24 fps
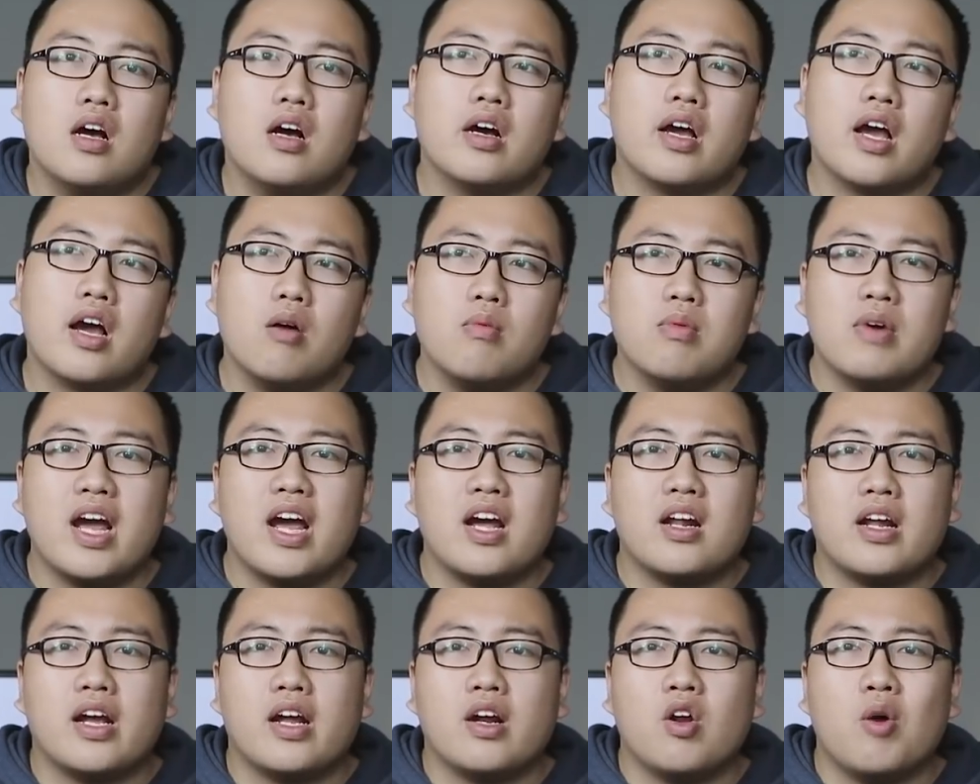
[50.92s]
à, cái công
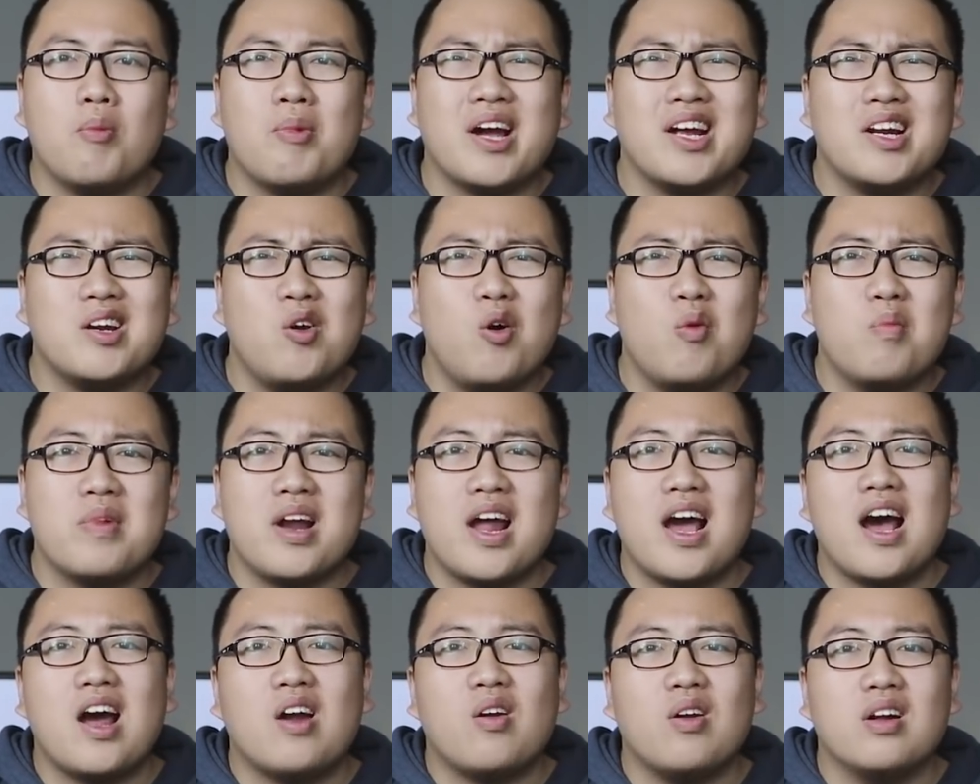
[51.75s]
nghệ này nó cách
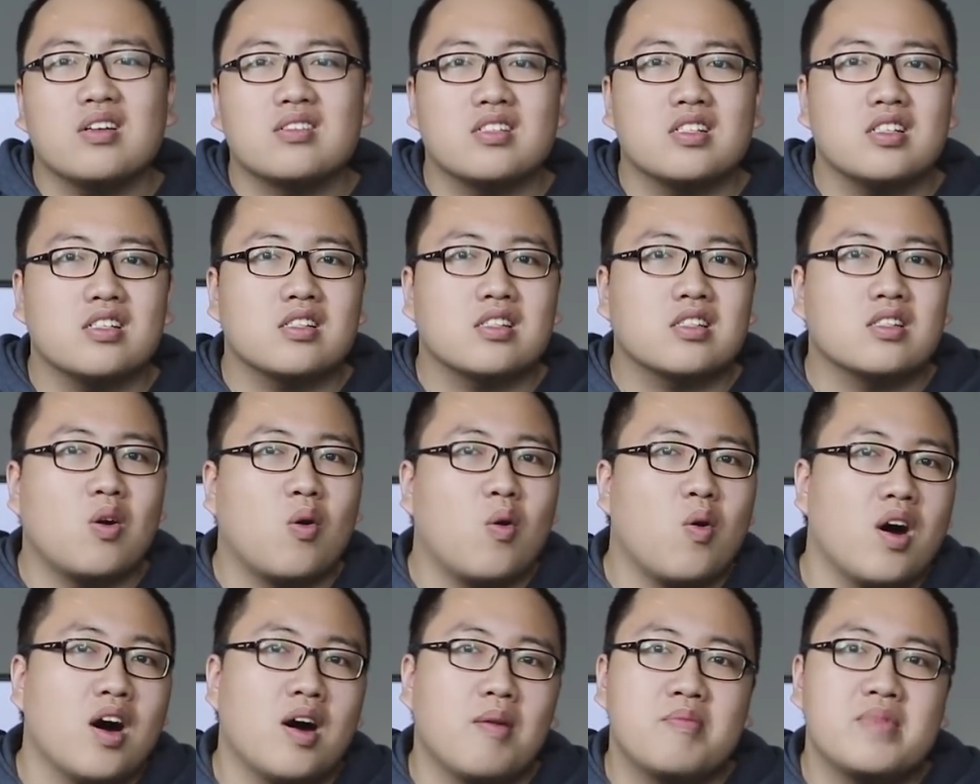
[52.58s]
nôm na đó là sự
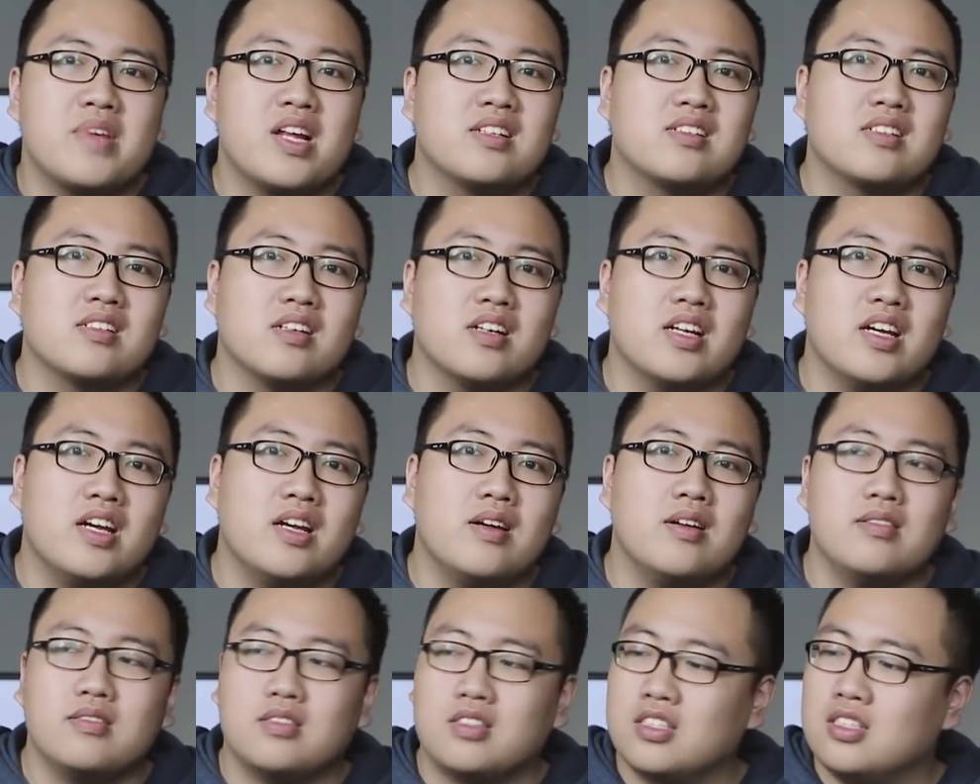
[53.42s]
tổ hợp nhân xử
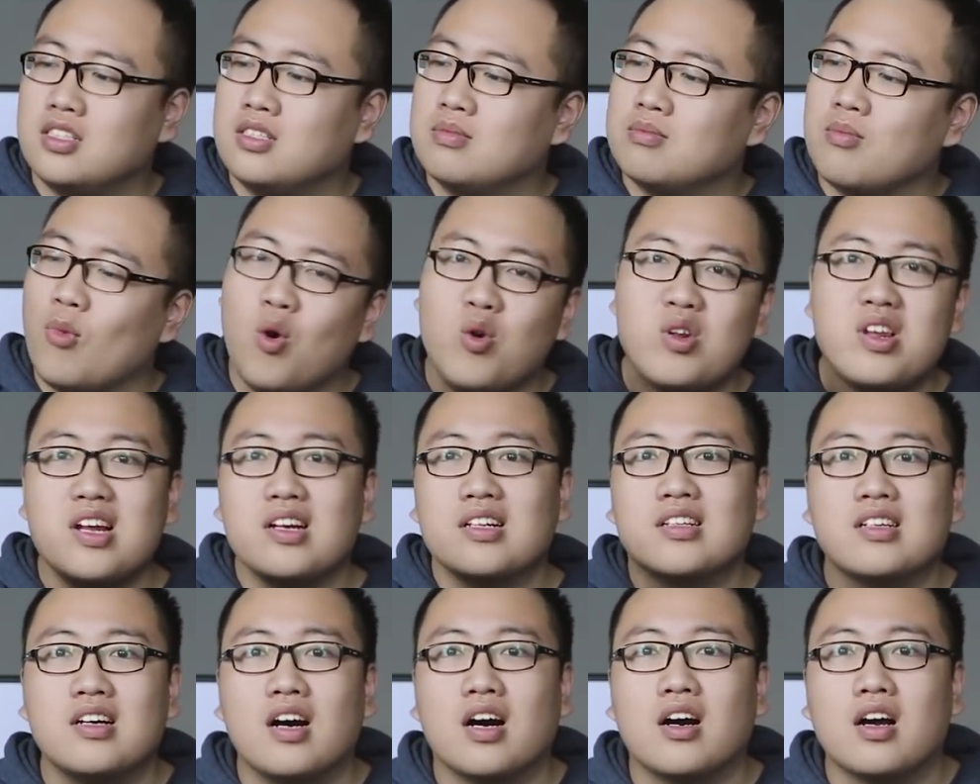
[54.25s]
lý từ 4
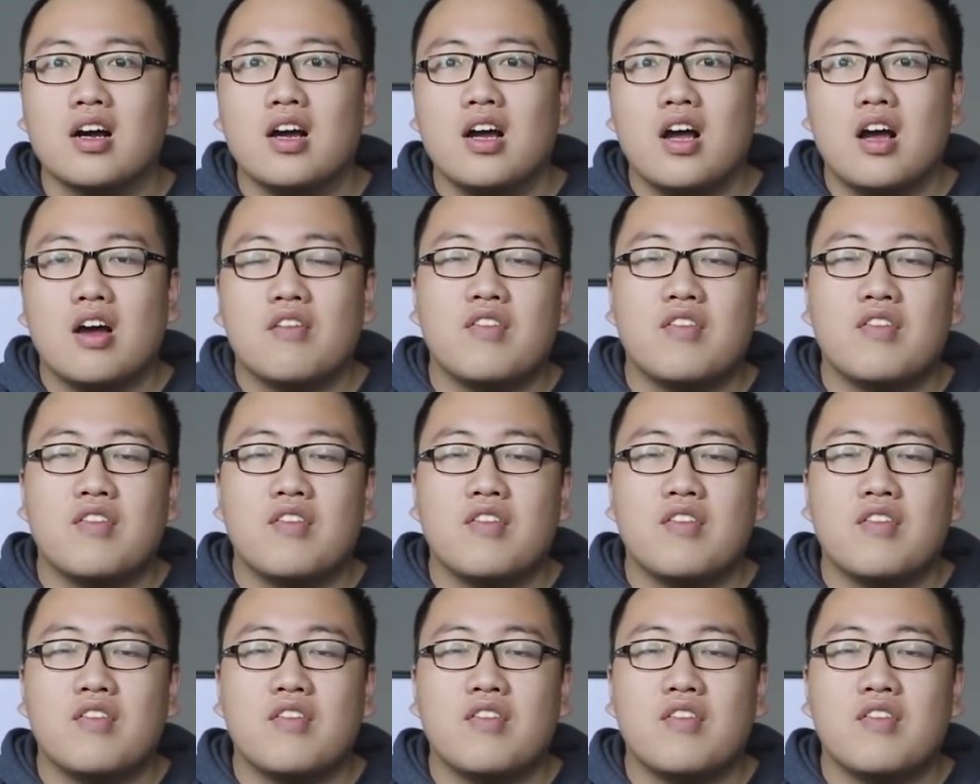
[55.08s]
nhân thường